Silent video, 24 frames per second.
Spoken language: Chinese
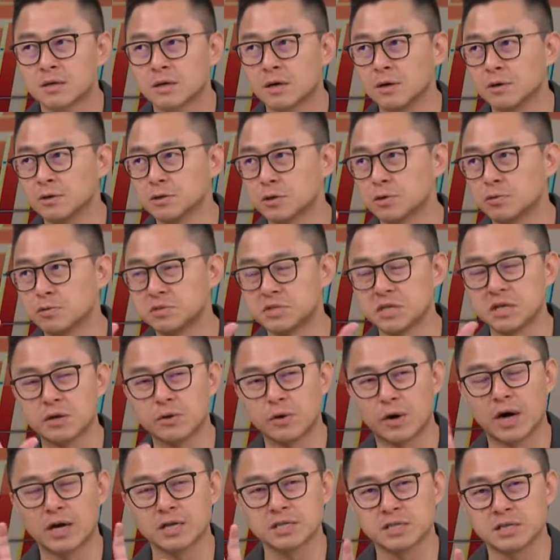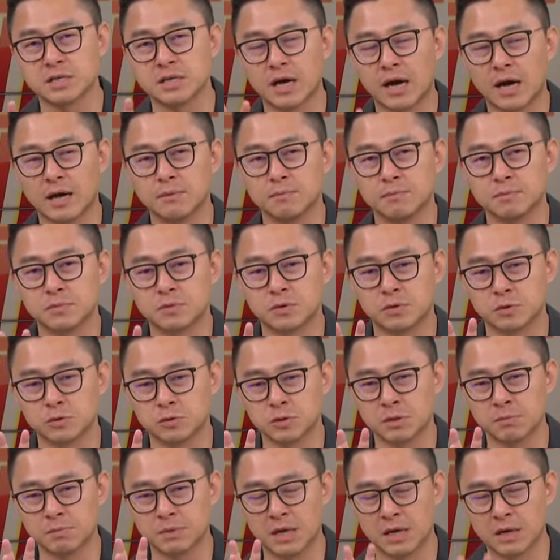扣除精华城案，我
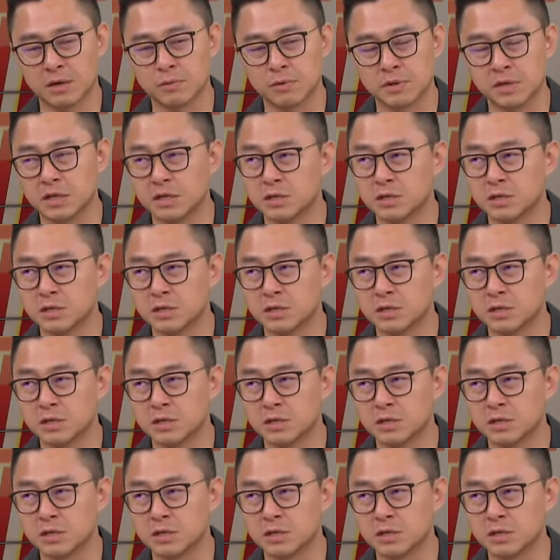觉得比较有问